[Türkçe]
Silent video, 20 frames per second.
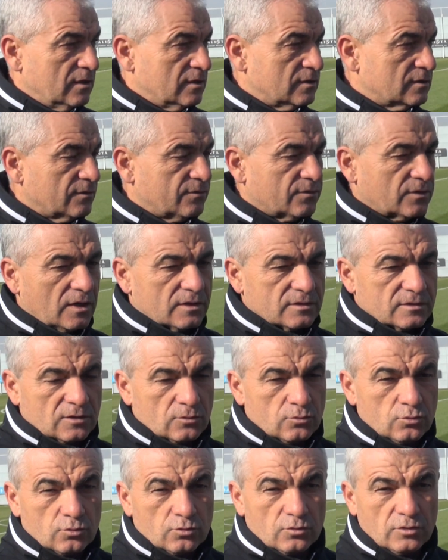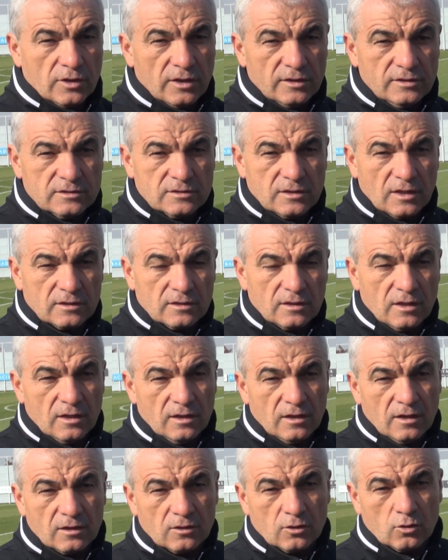İşte Fransa, Türkiye,
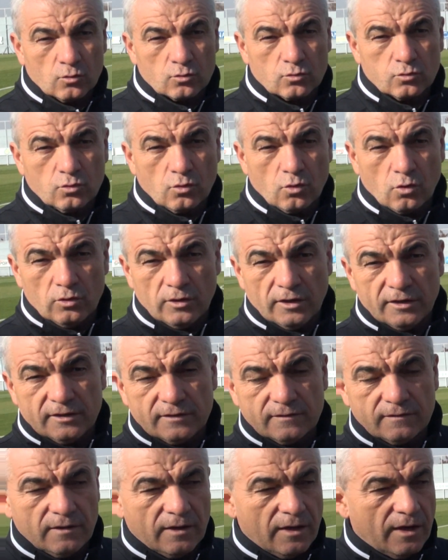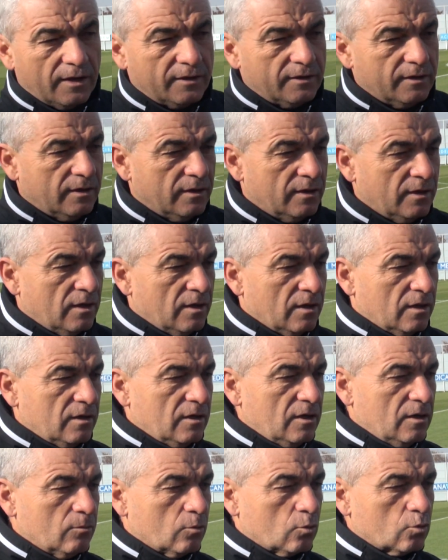İzlanda, Arnavutluk öyle gitti yani.
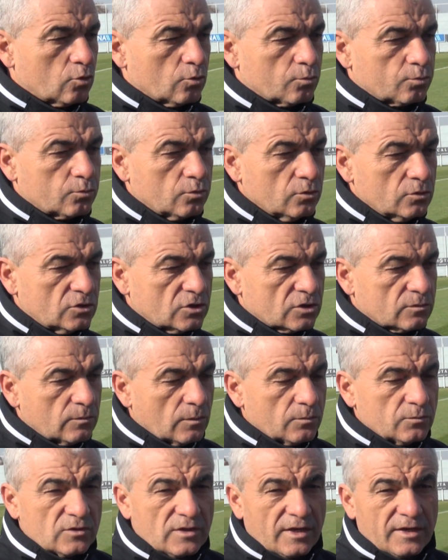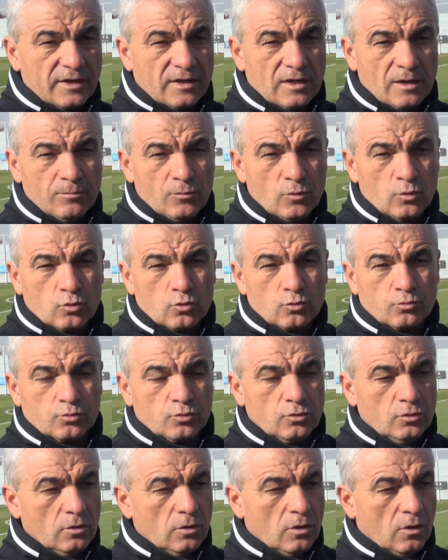İyi bir gruptu. Çıkmamız gereken bir
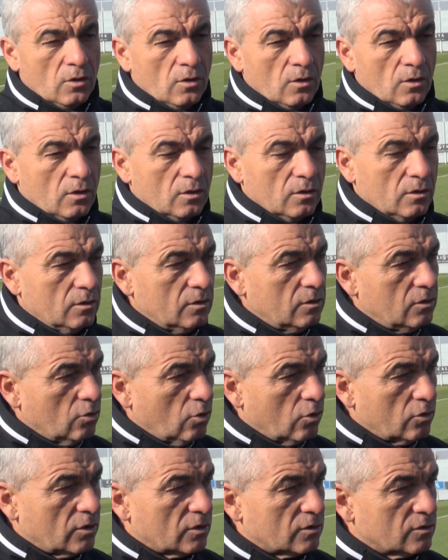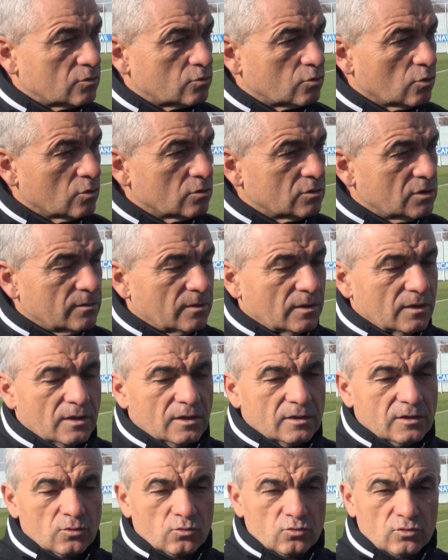gruptu. E, iyi oynadık. Son
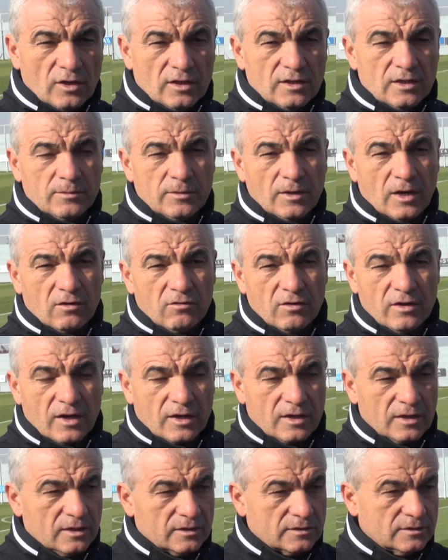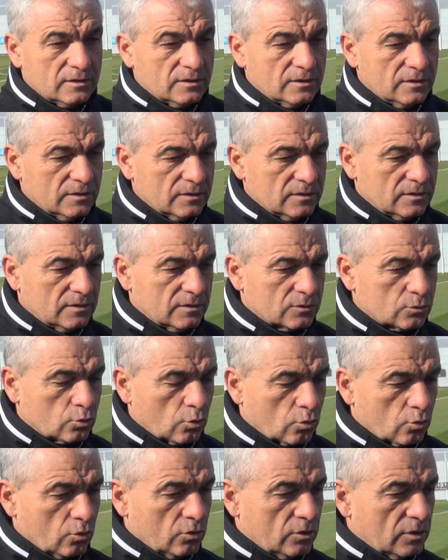zamanlarda güzel de bir hava yakaladık. E,
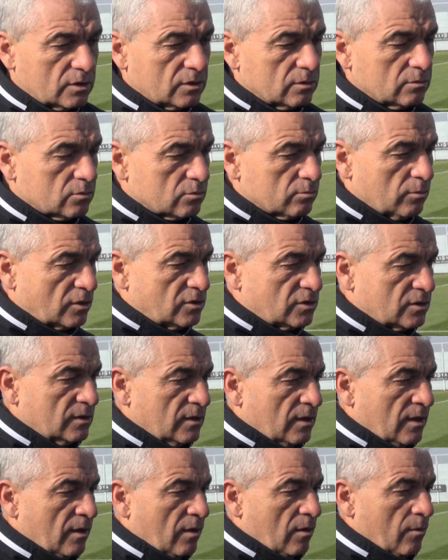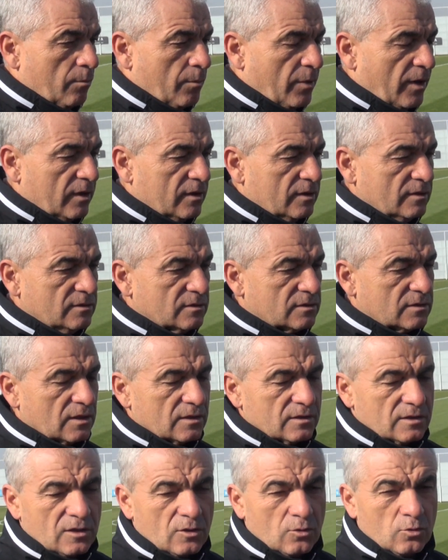son oynadığımız maç pek
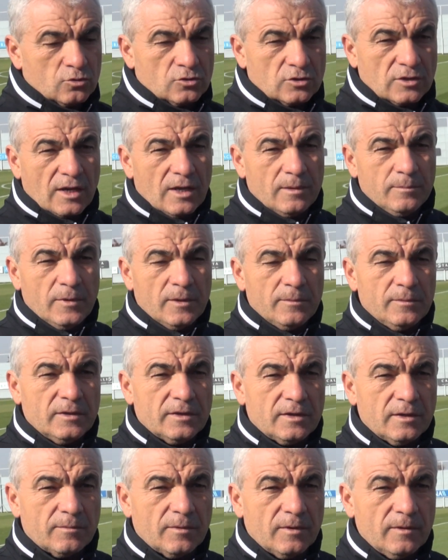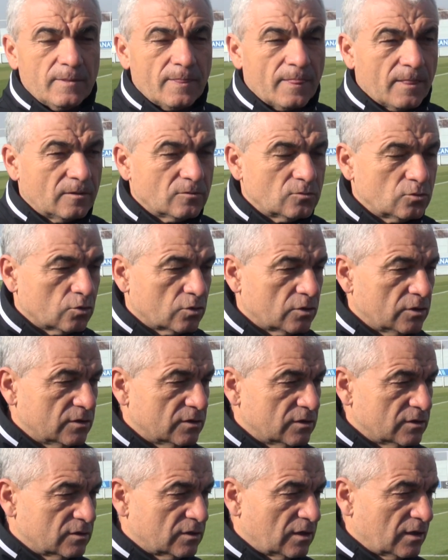insanlara hoş gelmeyebilir ama çok
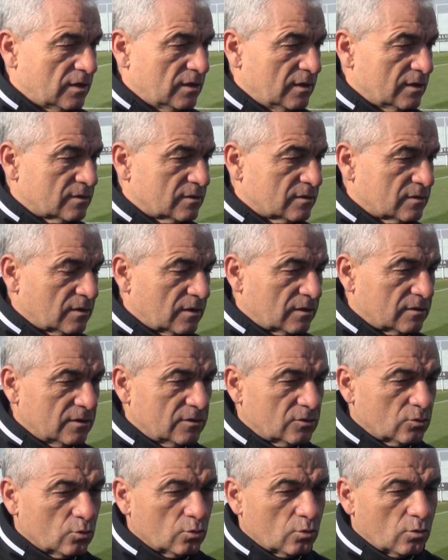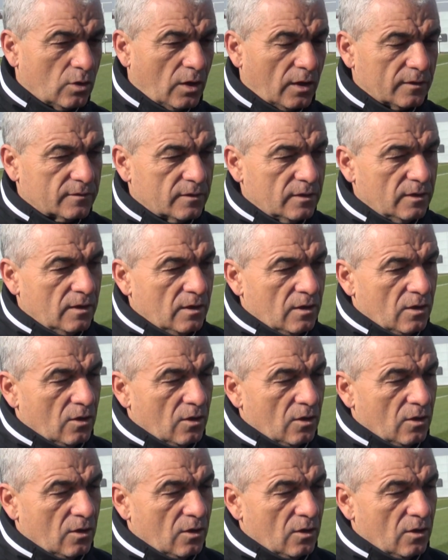iyi şekilde strateji uygulandı.